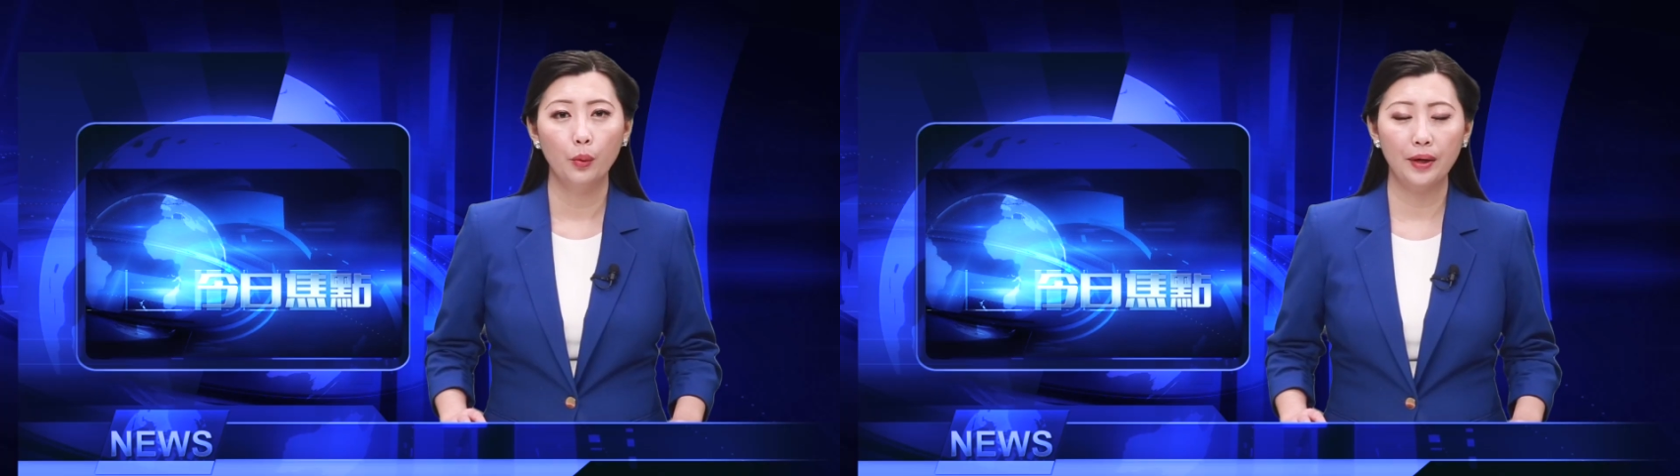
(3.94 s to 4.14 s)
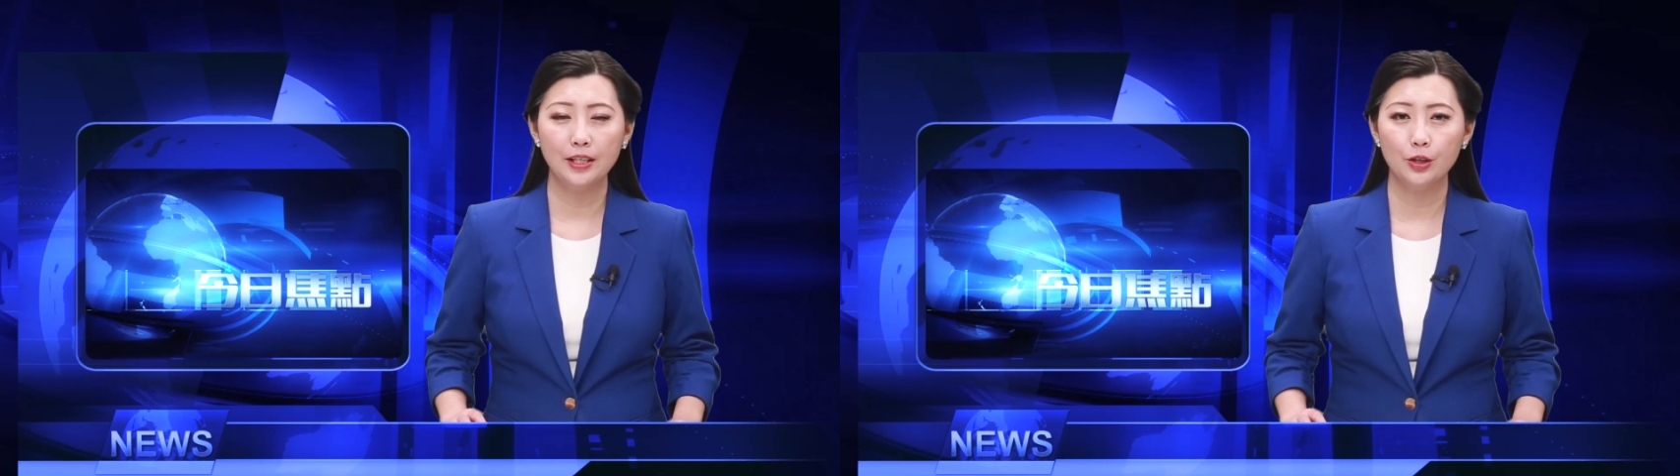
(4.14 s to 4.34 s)

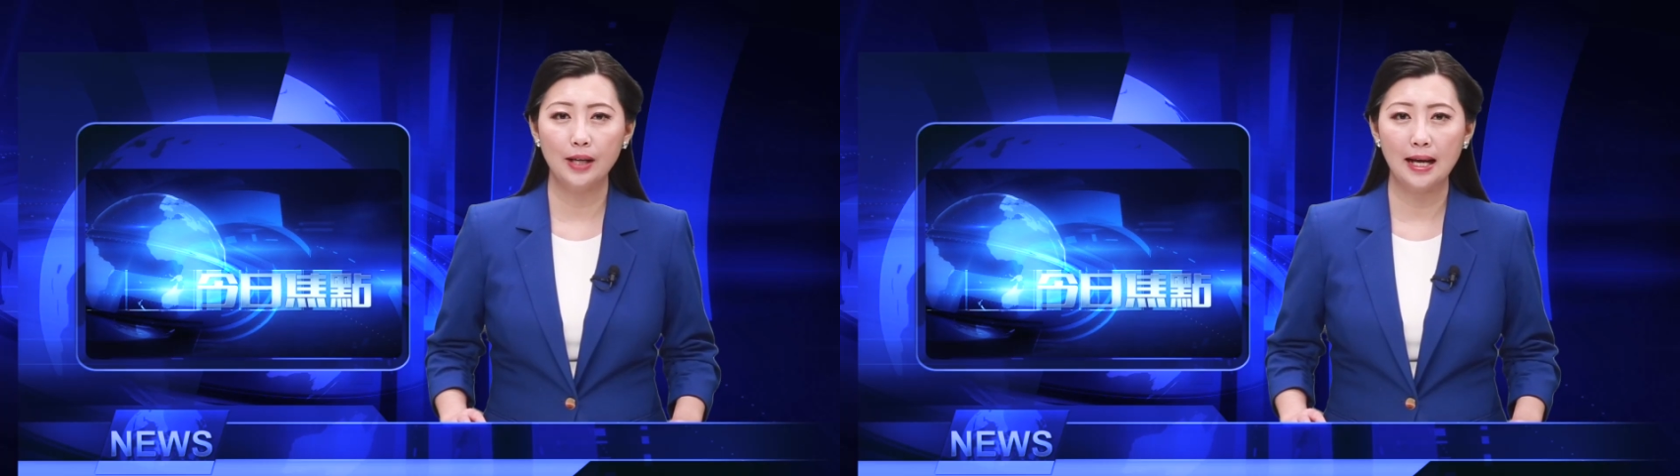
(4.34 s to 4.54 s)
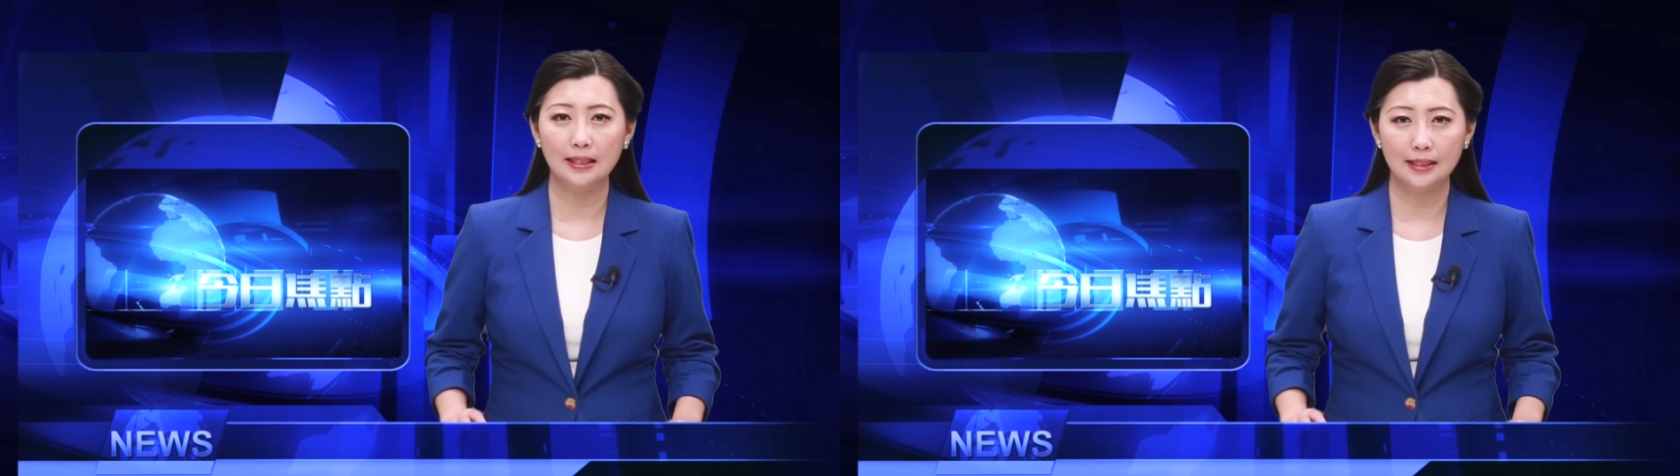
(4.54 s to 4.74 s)
欢迎收
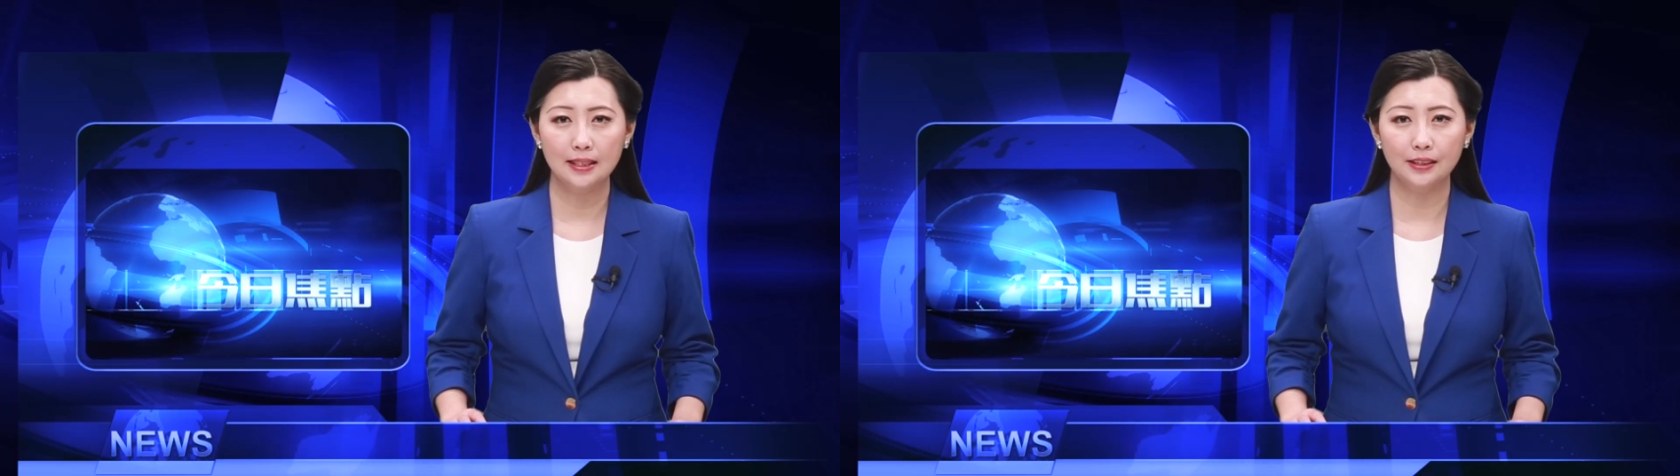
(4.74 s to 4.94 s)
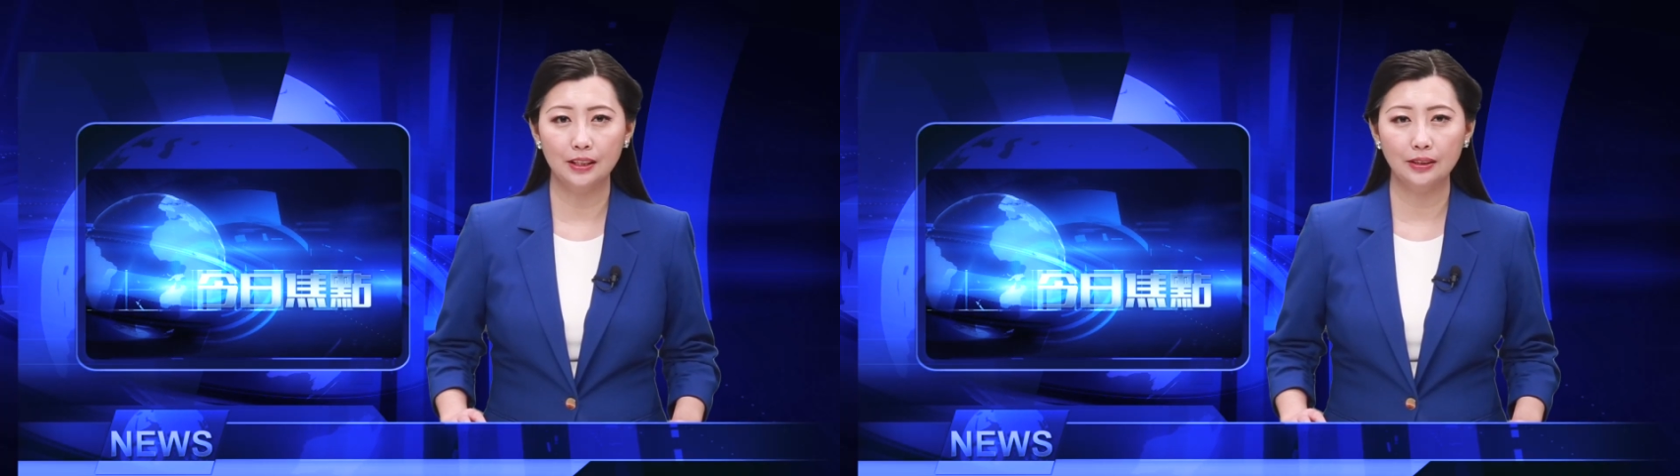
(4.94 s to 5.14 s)
看今
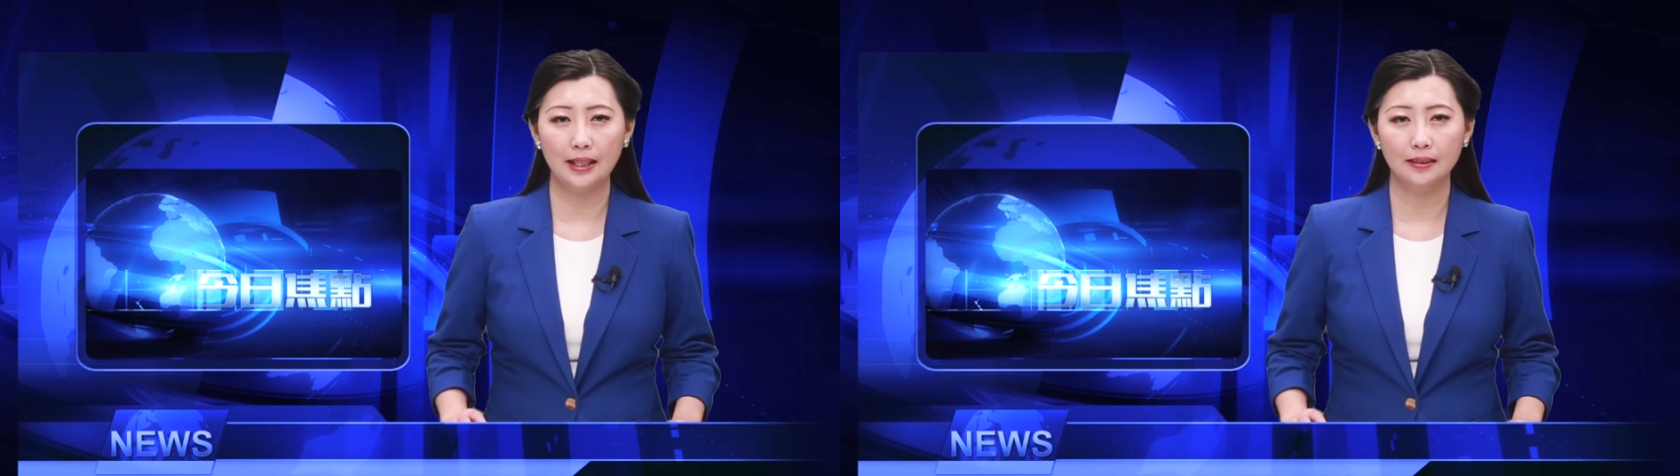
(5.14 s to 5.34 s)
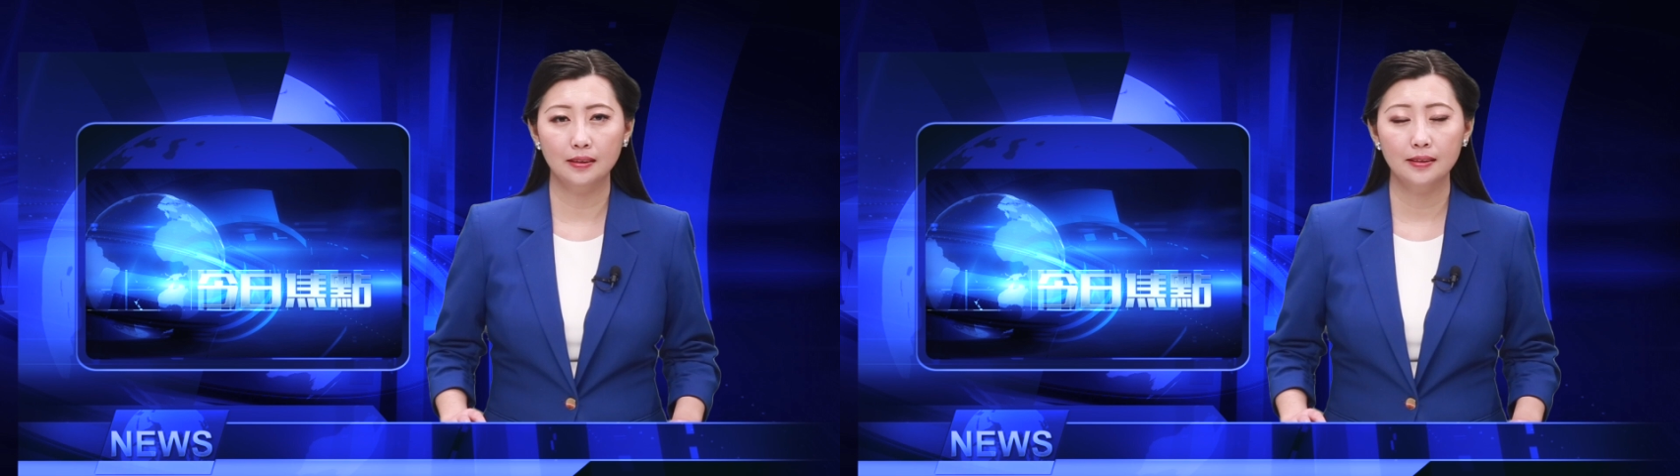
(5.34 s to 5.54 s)
日焦点。